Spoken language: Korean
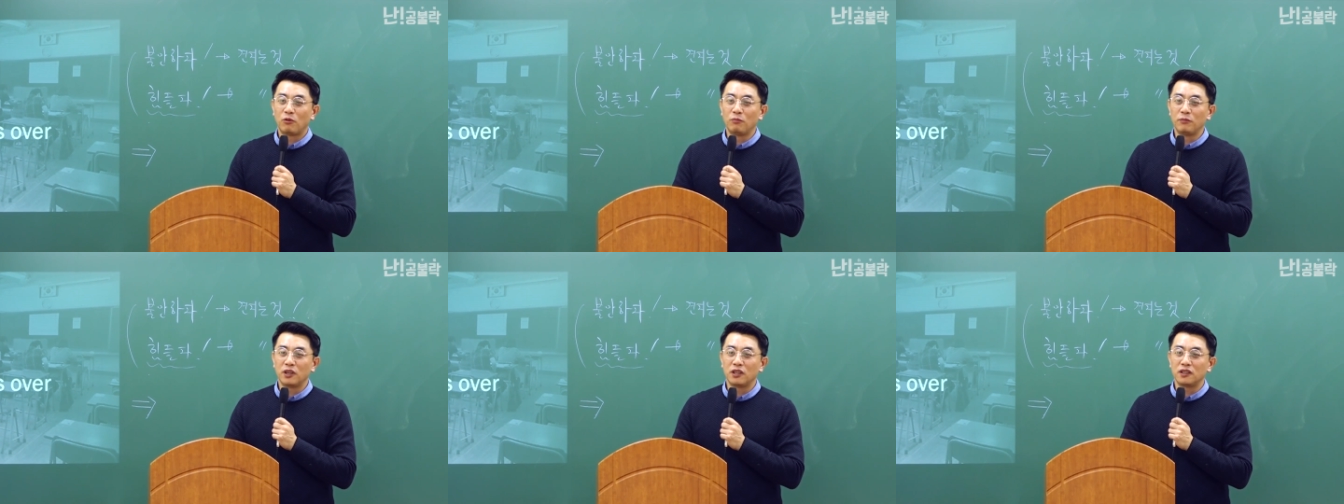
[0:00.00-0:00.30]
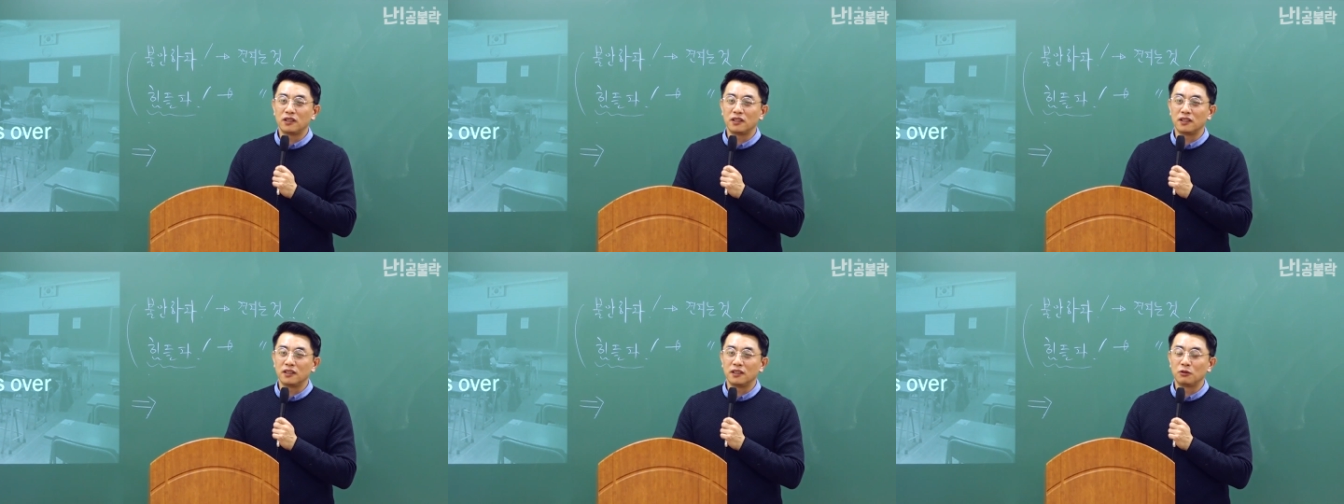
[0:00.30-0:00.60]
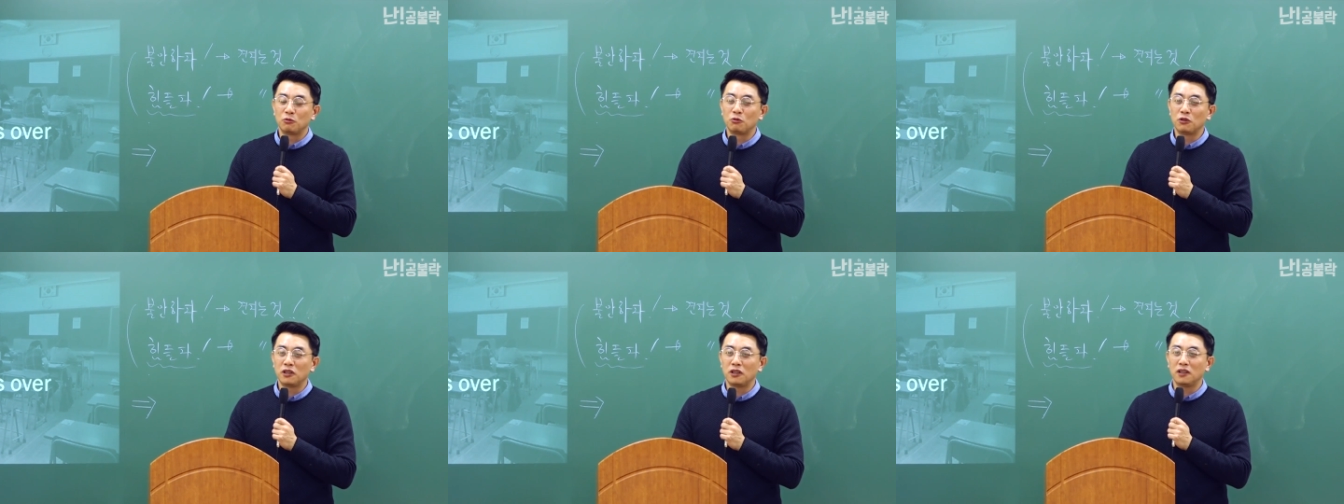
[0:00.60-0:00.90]
보면은
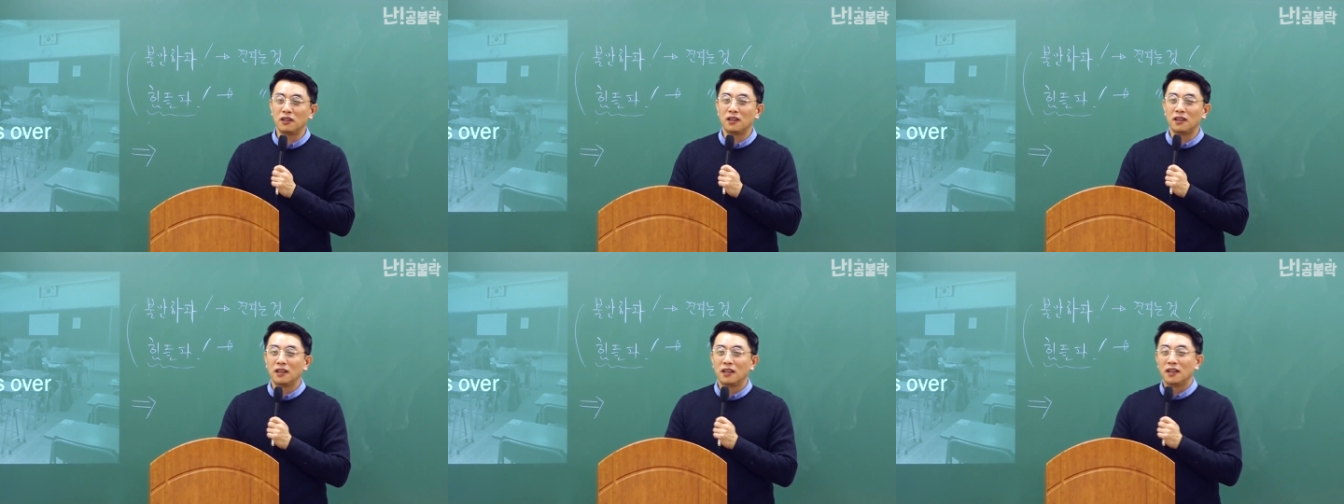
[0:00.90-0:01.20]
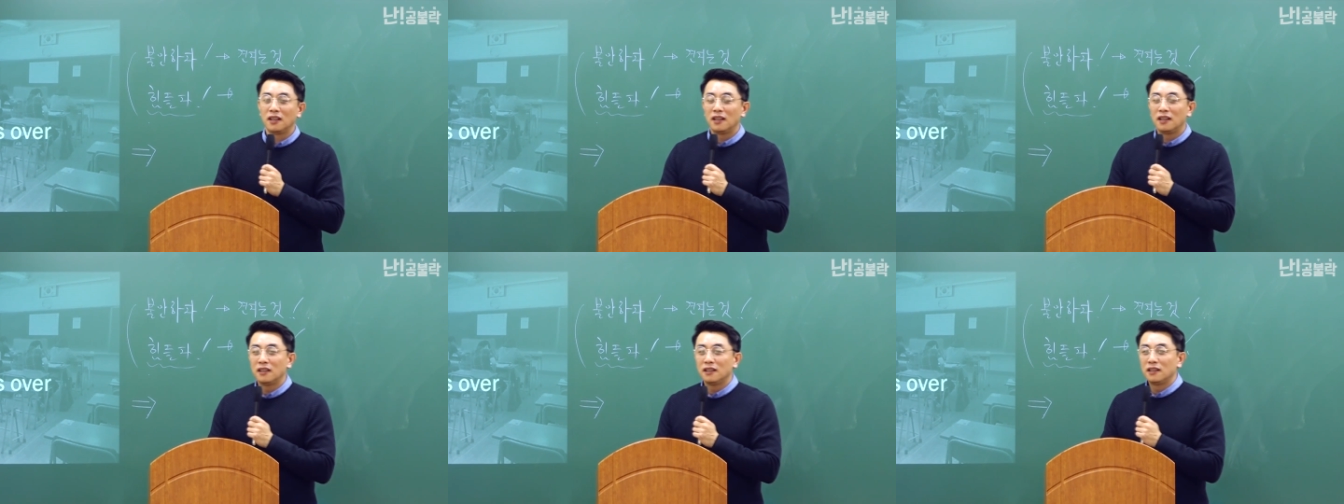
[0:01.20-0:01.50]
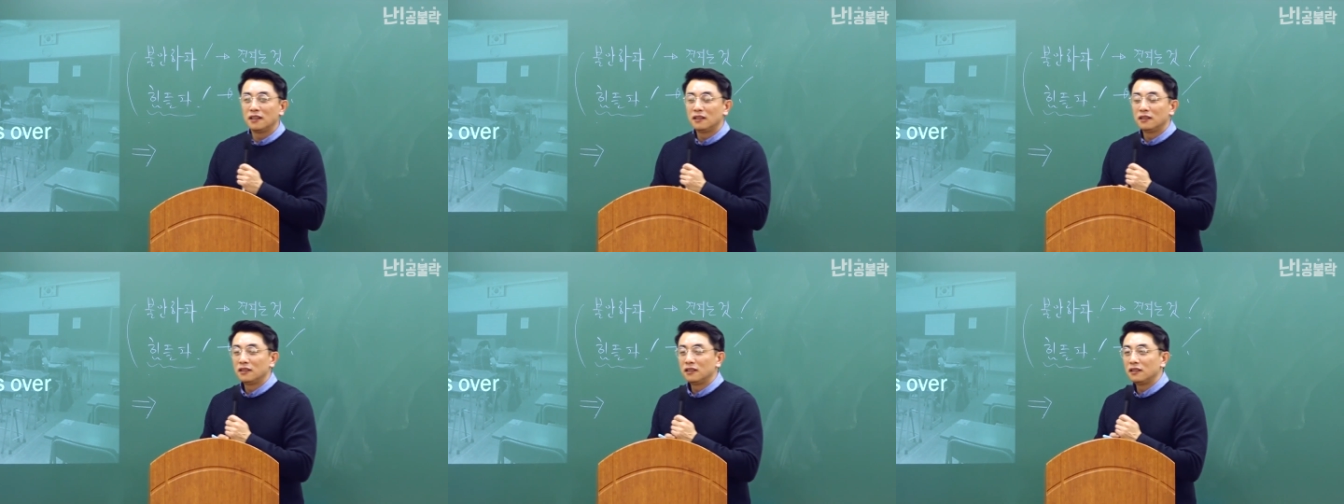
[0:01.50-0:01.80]
우리
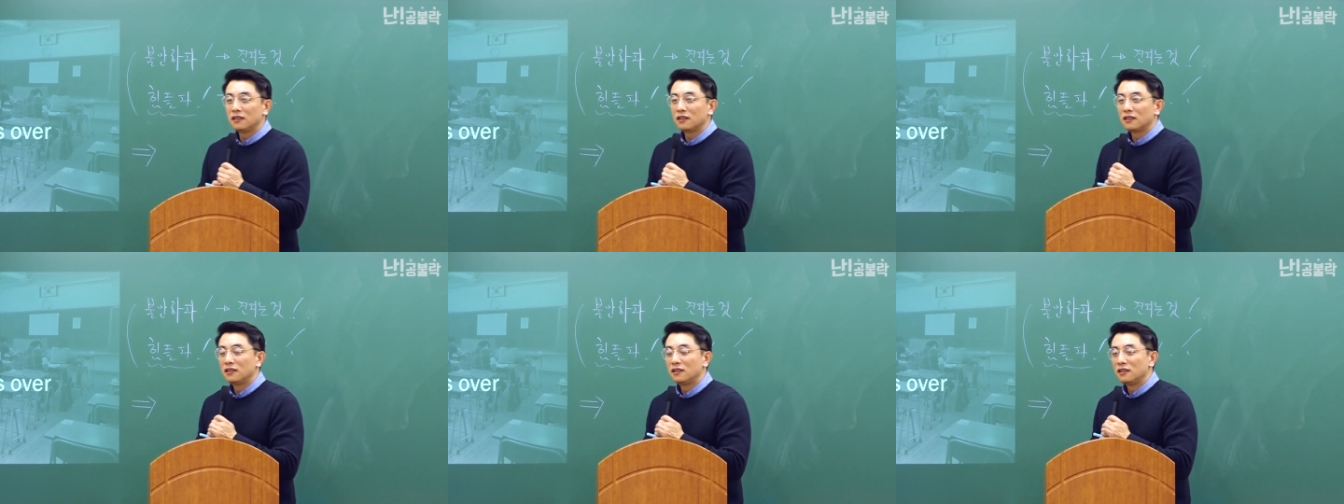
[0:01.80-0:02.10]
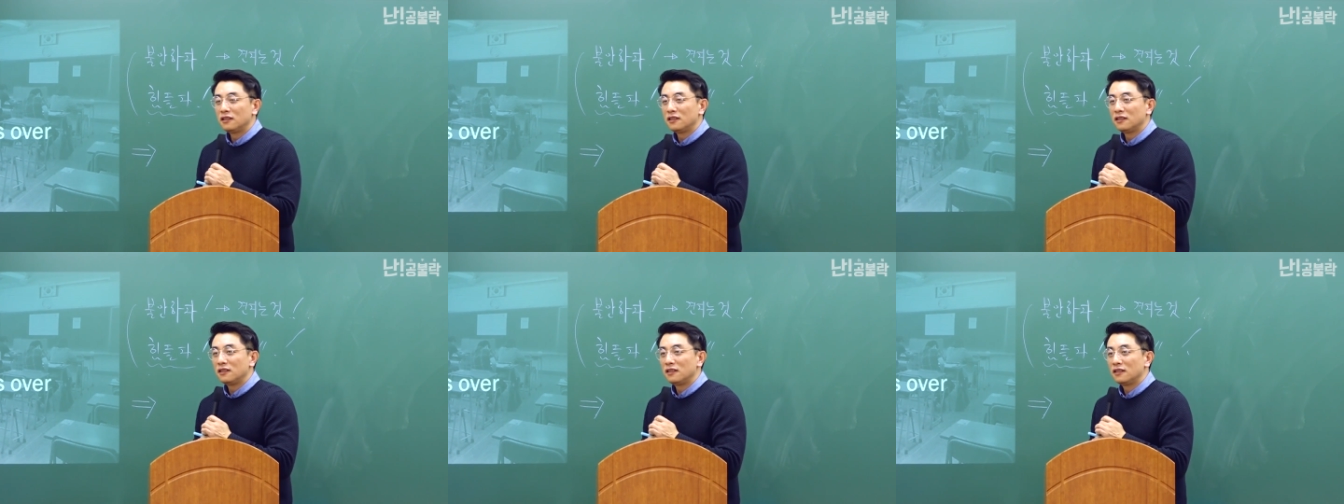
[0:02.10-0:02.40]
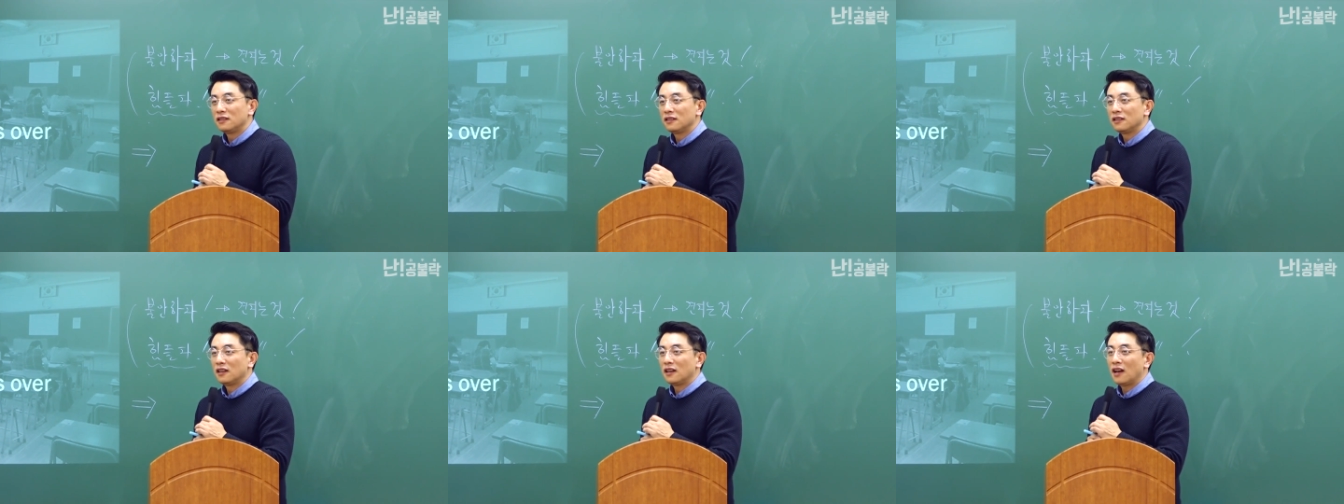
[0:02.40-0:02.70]

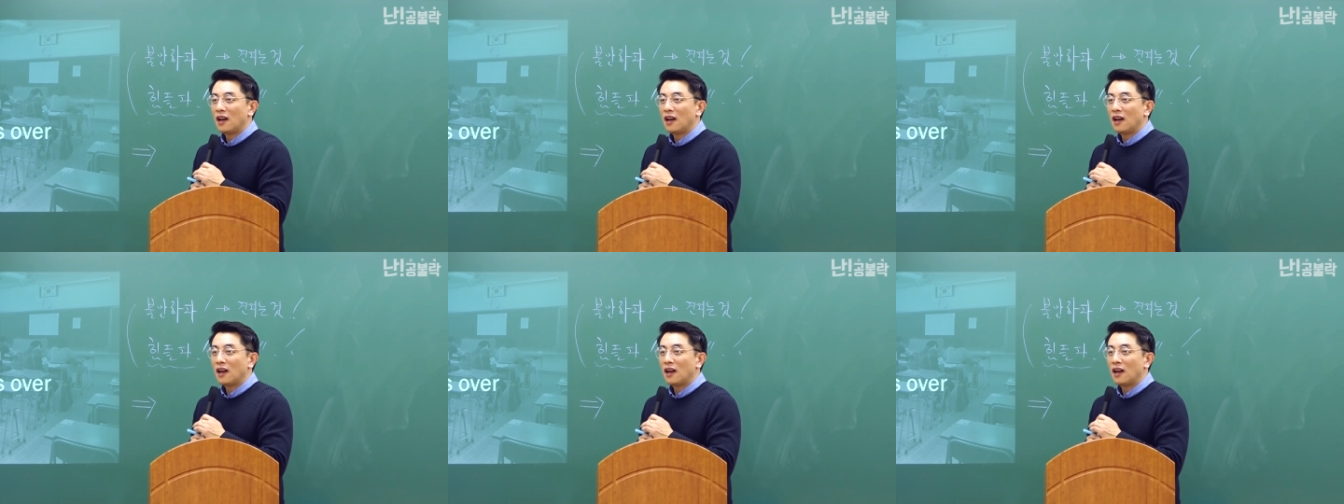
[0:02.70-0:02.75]
그